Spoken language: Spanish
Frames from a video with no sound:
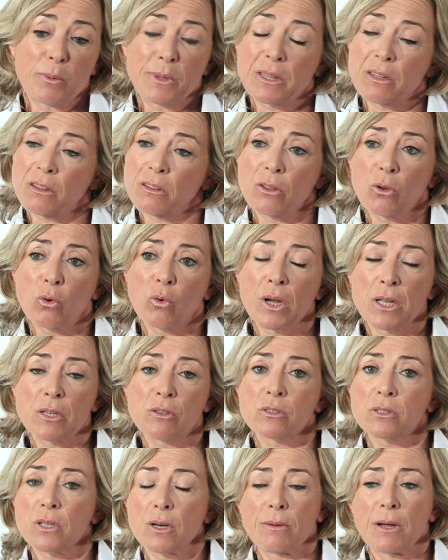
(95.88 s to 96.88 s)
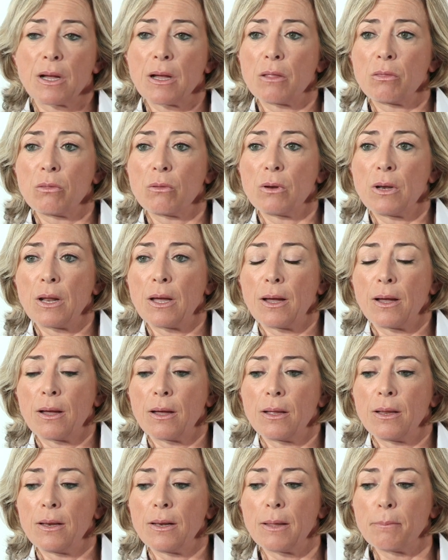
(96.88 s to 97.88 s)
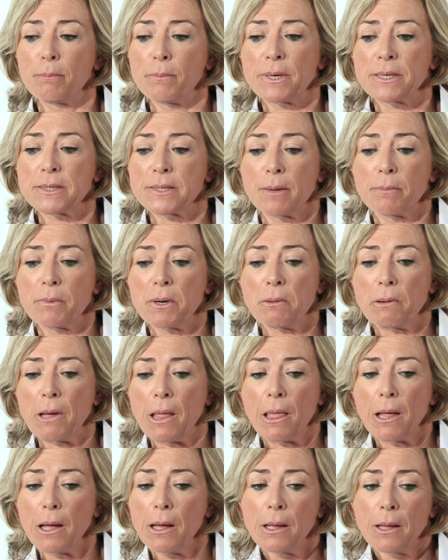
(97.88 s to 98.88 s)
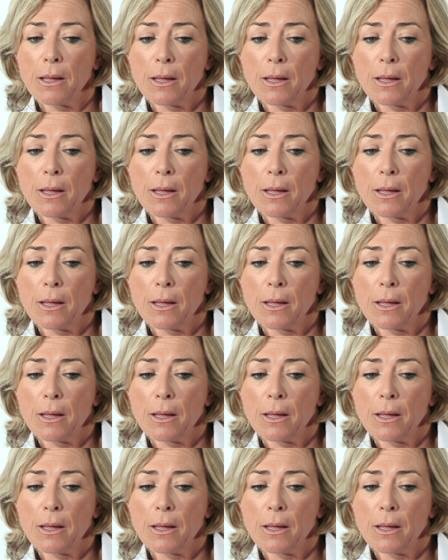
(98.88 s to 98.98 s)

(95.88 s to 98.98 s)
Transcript: 25 años trabajando en la, empresa privada